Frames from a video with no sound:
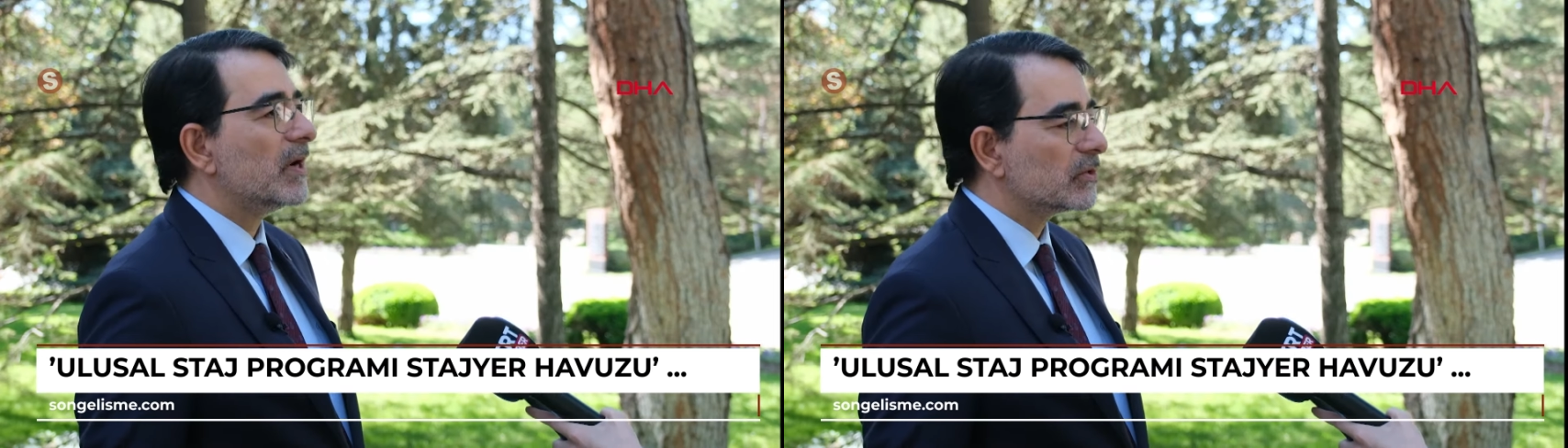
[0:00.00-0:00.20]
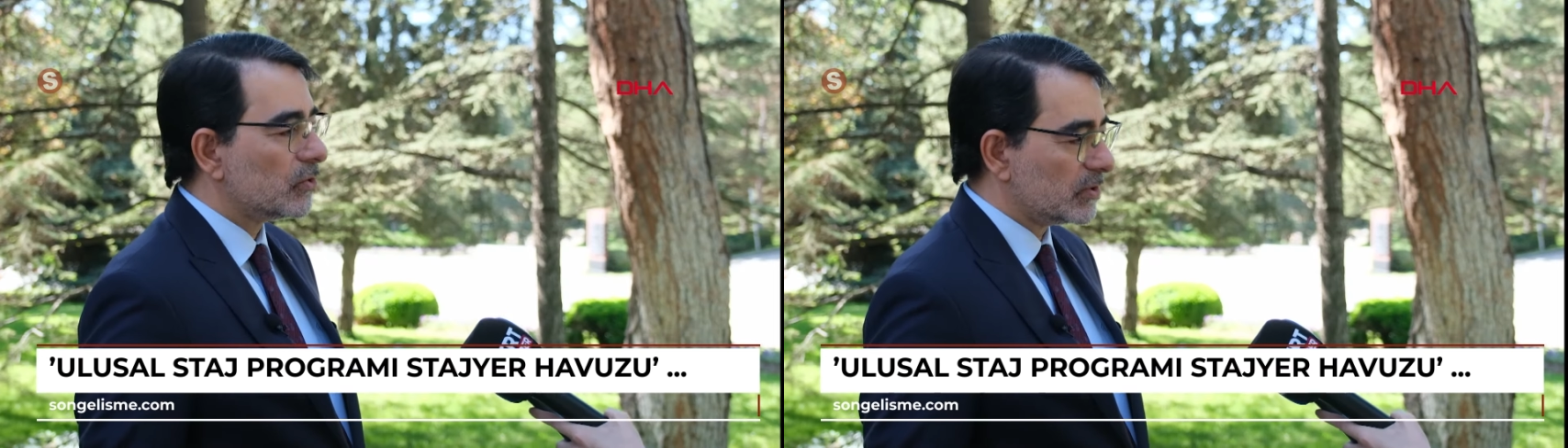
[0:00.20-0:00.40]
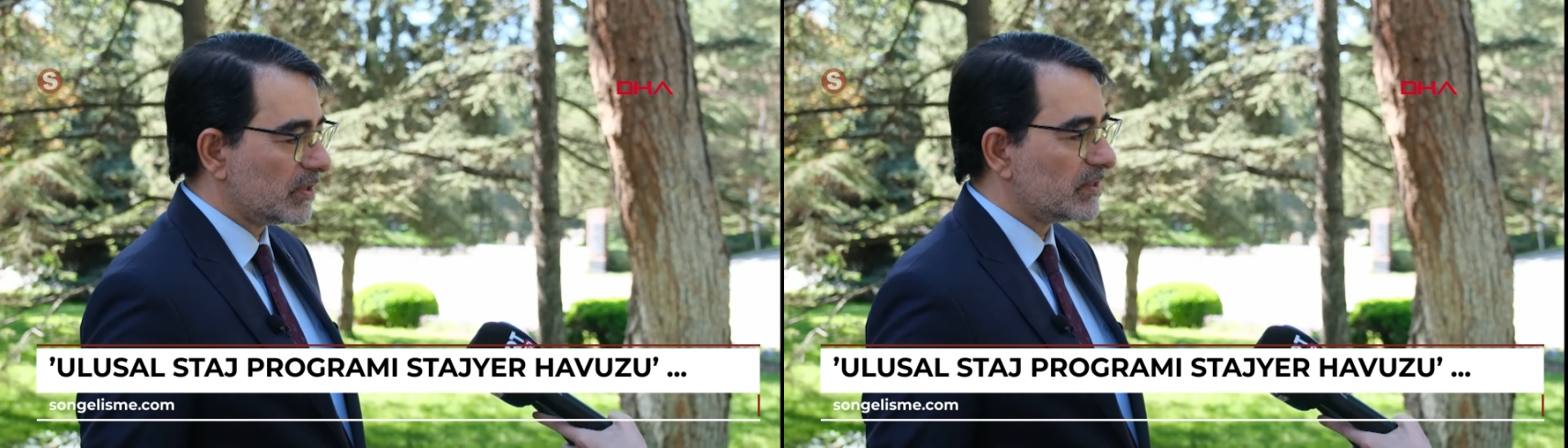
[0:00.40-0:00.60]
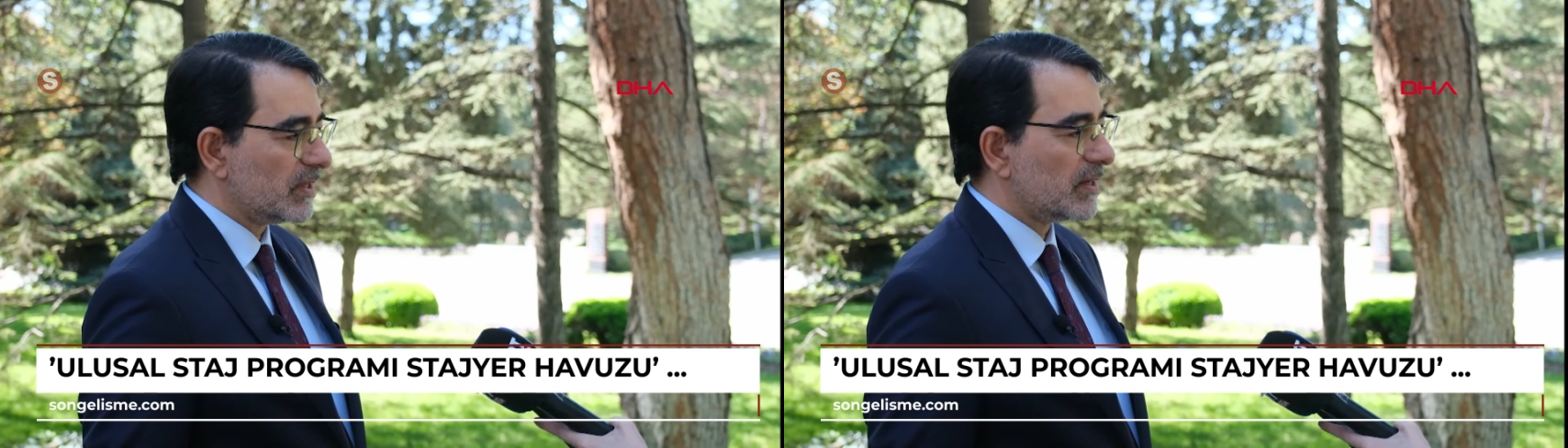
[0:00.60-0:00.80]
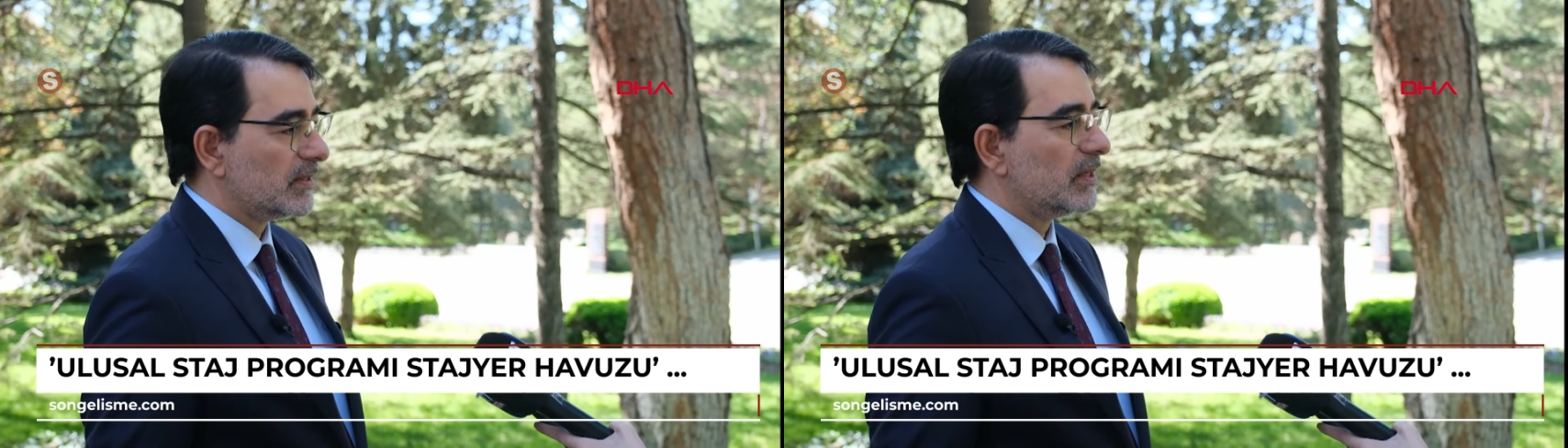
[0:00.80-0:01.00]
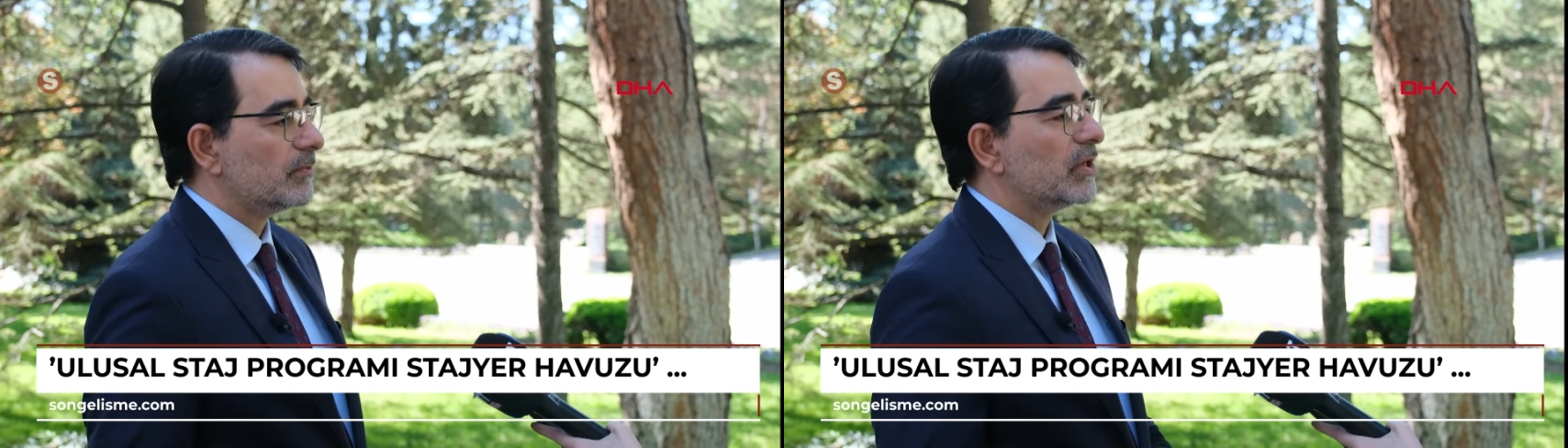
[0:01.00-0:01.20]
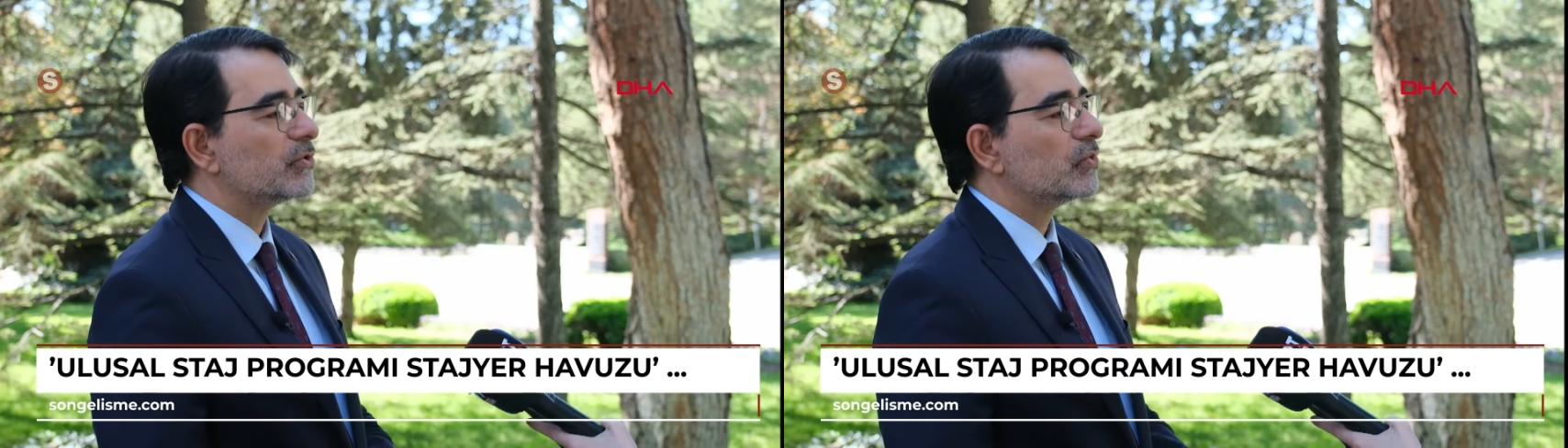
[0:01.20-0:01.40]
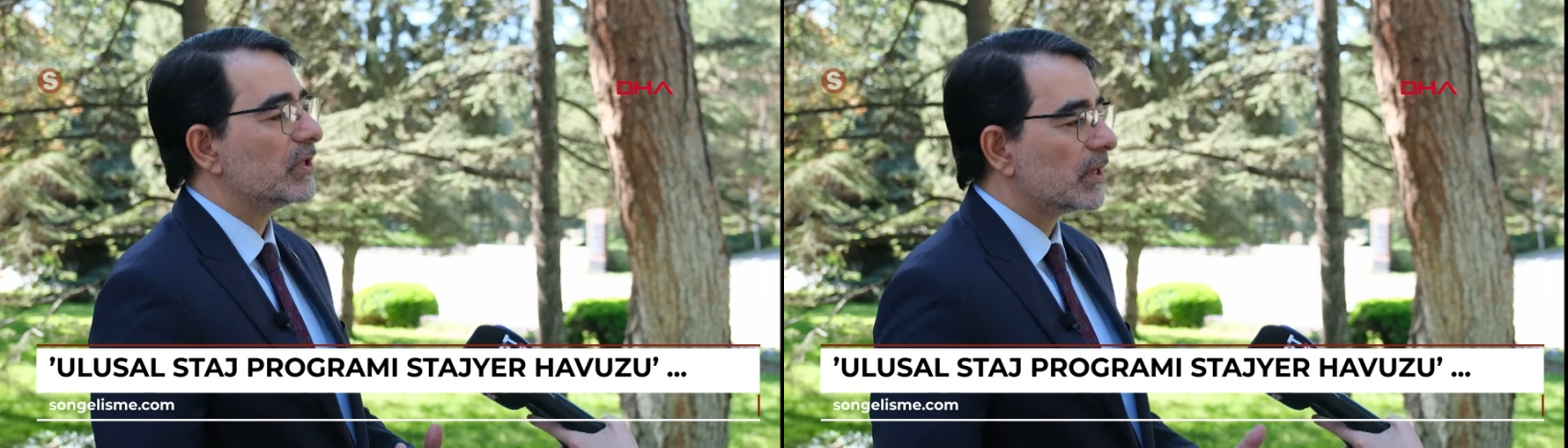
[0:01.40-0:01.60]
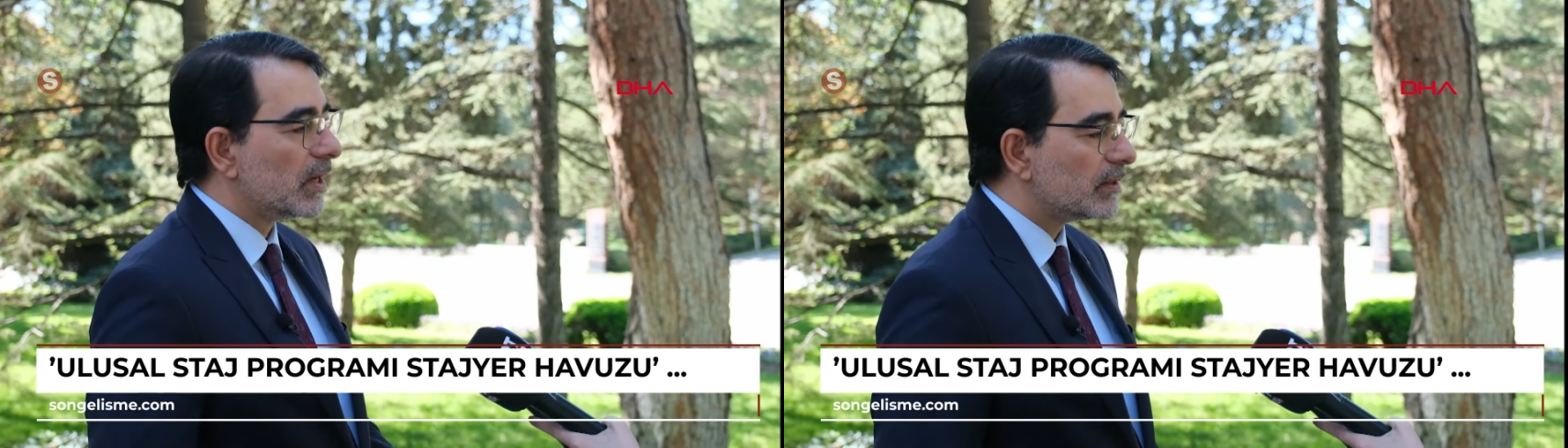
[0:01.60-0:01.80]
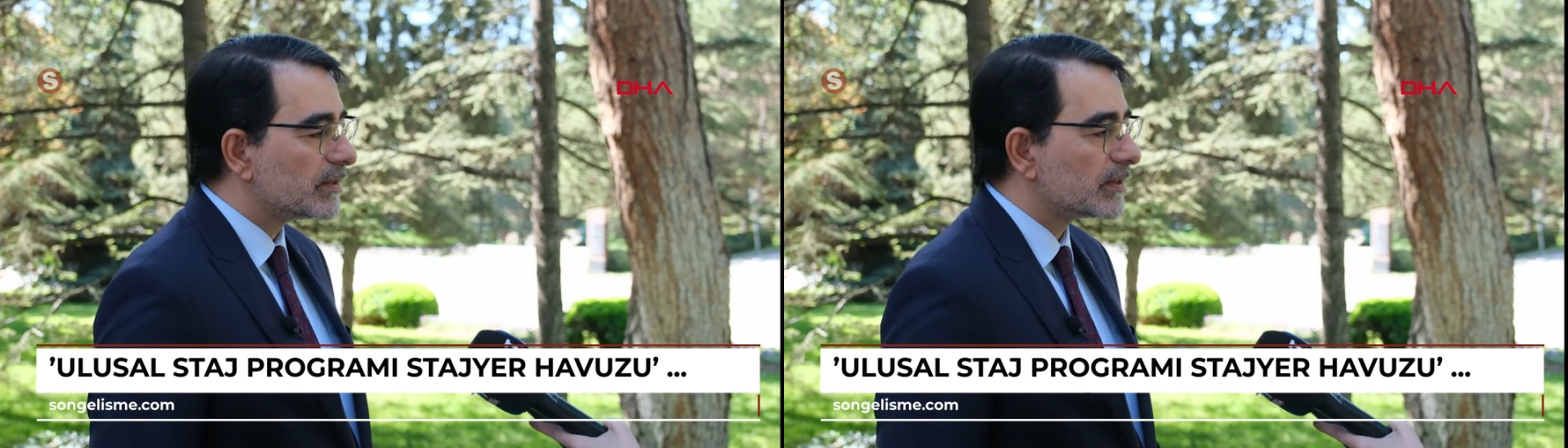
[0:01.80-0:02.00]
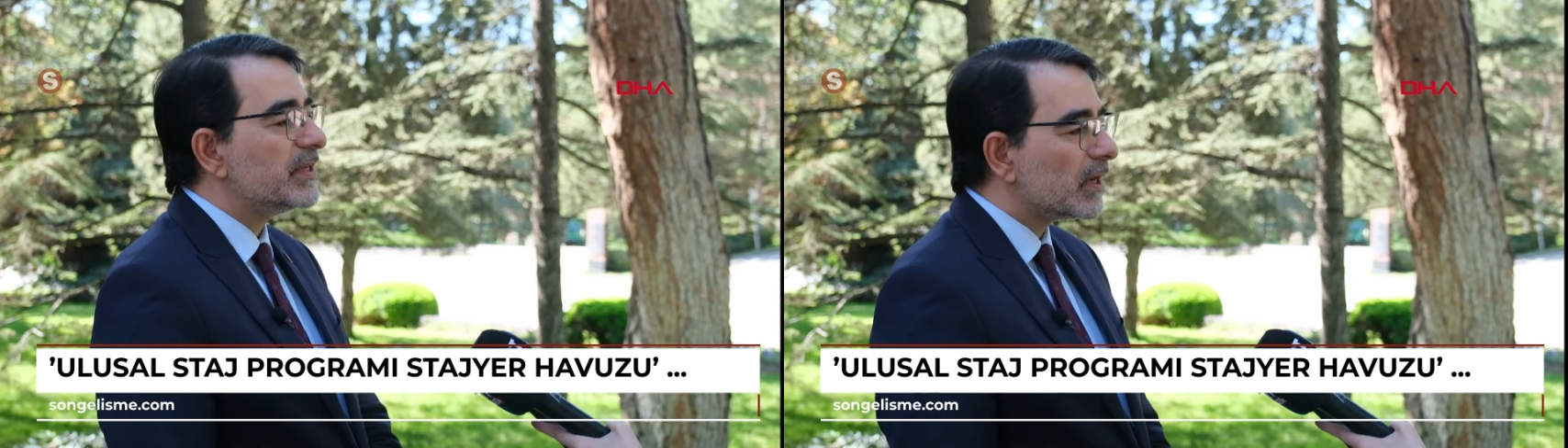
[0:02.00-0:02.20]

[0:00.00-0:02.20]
Mart ortasına kadar başvuruları aldık.